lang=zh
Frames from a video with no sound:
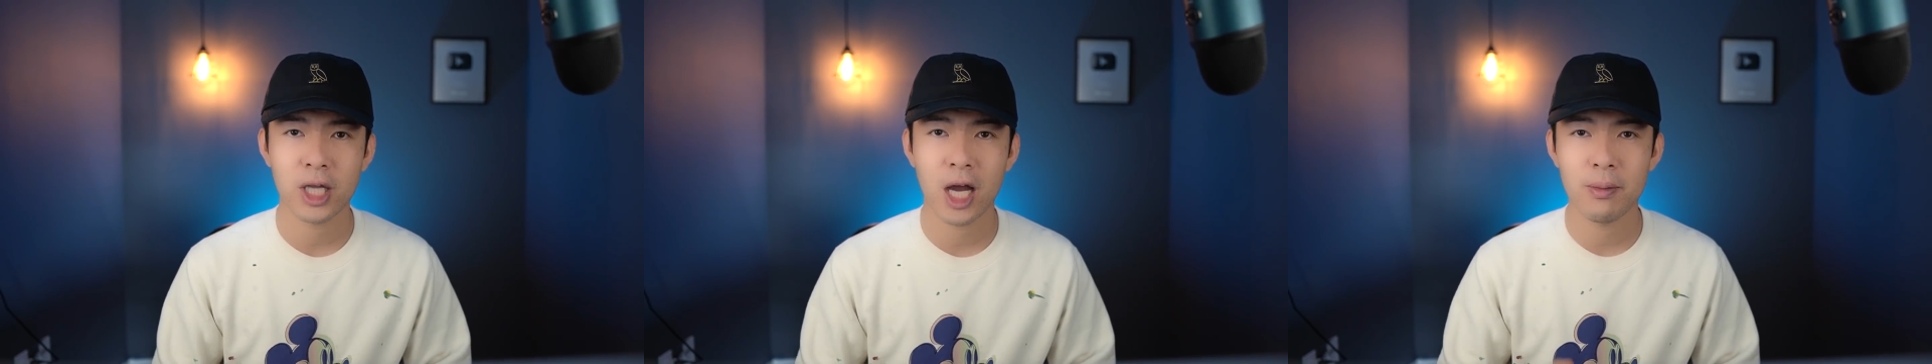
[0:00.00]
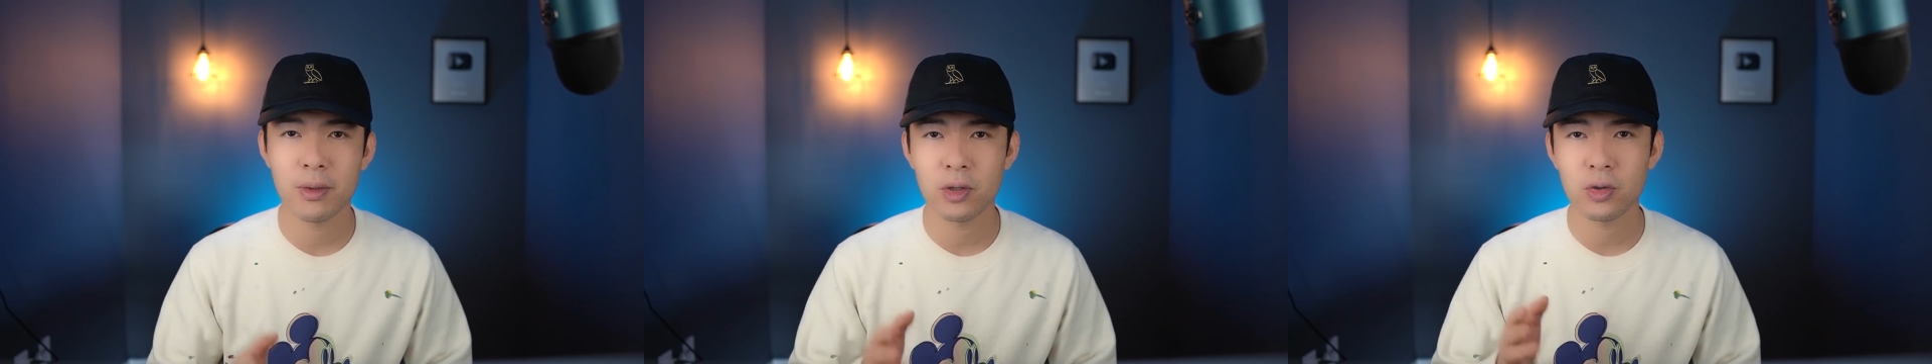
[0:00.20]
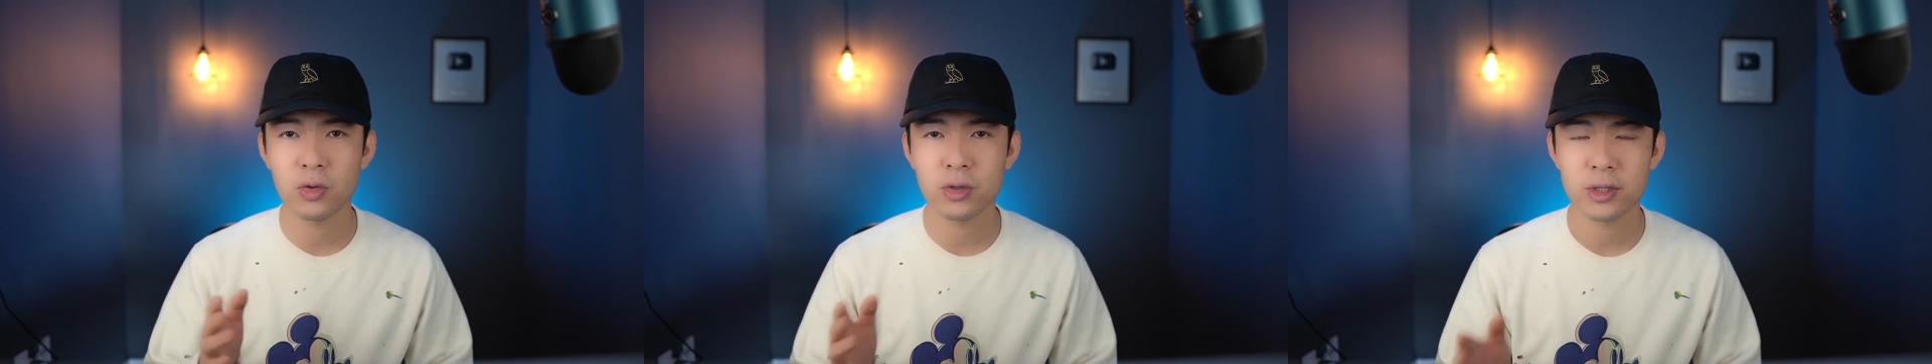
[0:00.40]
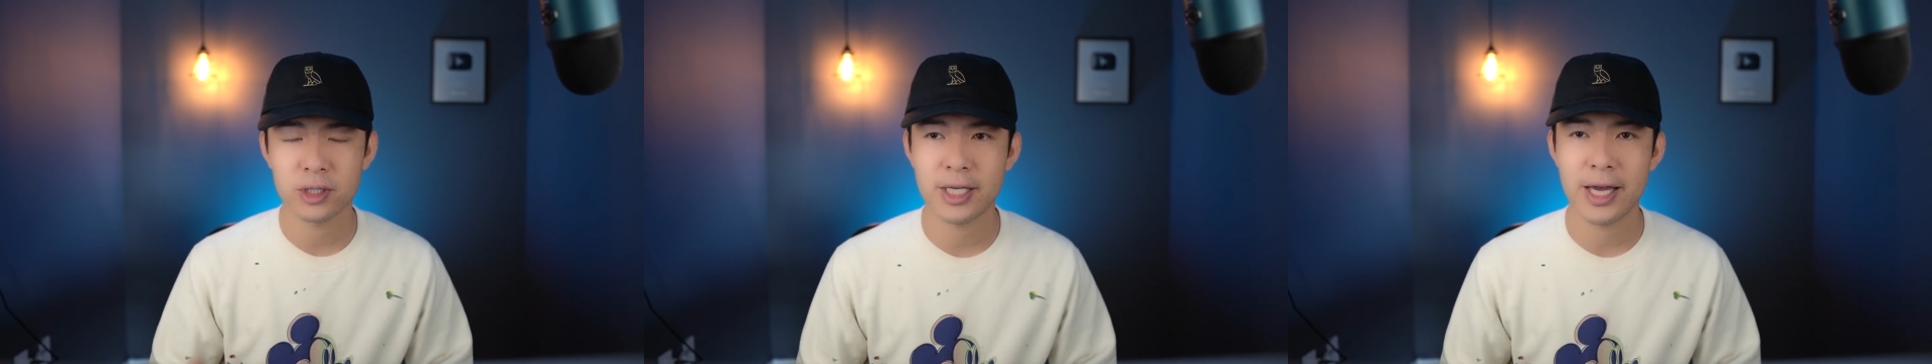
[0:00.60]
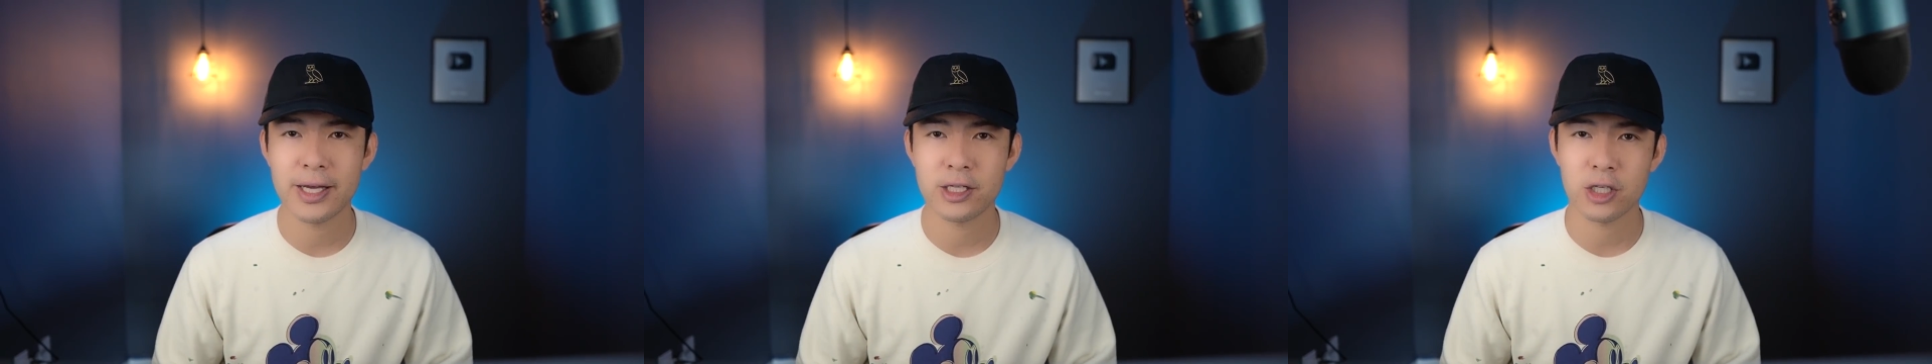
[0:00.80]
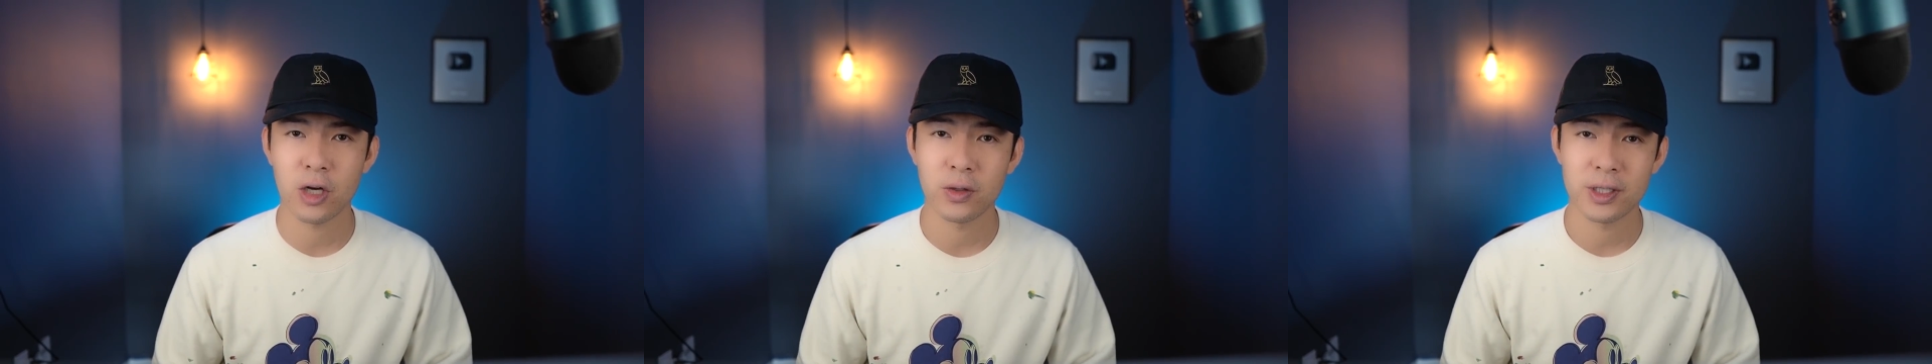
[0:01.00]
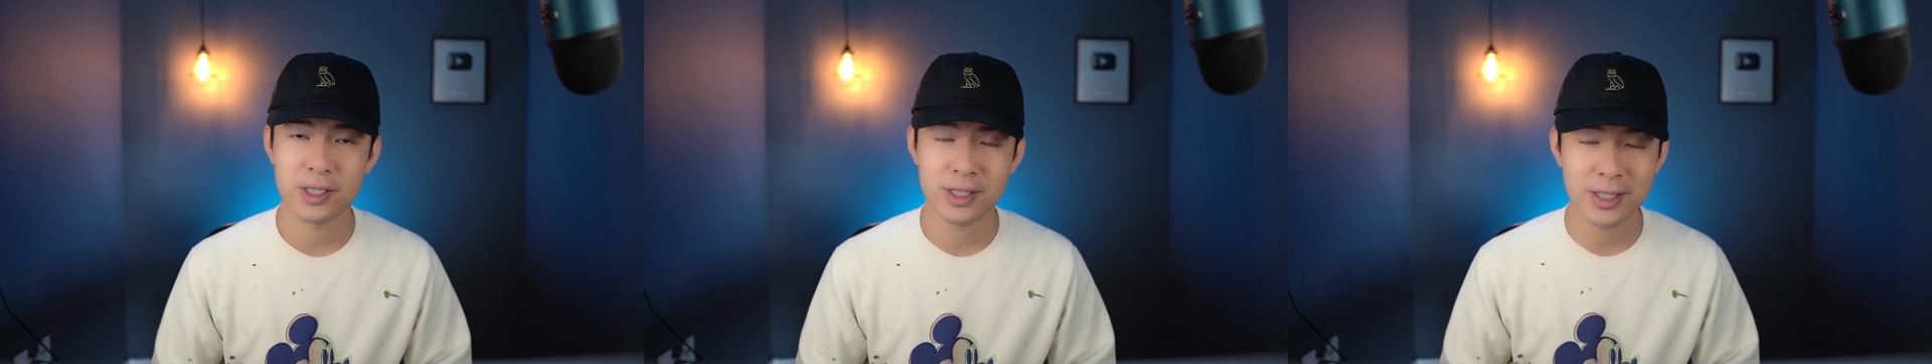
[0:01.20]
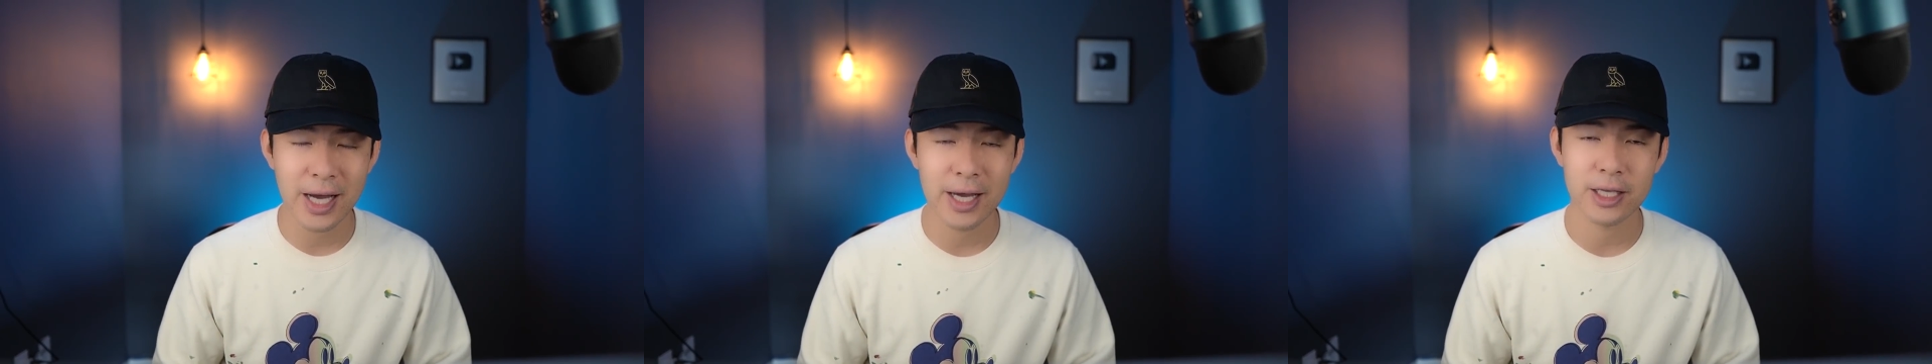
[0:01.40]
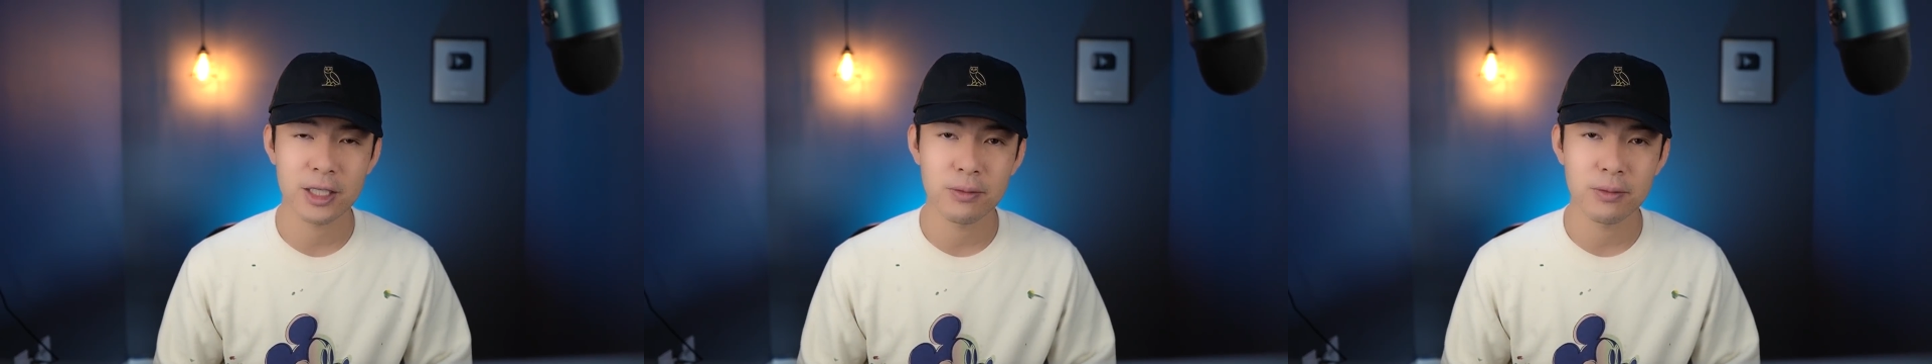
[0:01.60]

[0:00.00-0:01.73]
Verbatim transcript: 他们在找的下一